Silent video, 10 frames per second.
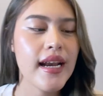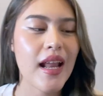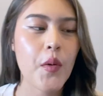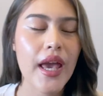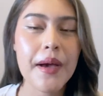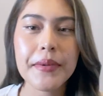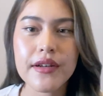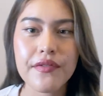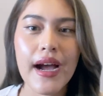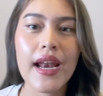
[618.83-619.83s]
เราแค่เปิ
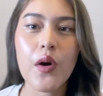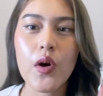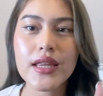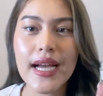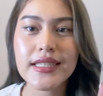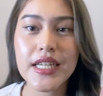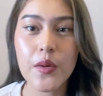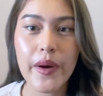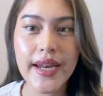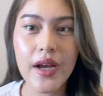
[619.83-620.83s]
ดฝาแล้วก็ตั้งทิ้
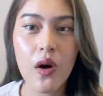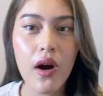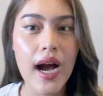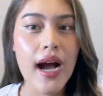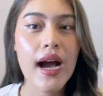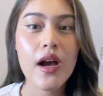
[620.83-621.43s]
งไว้ในห้องอ่ะ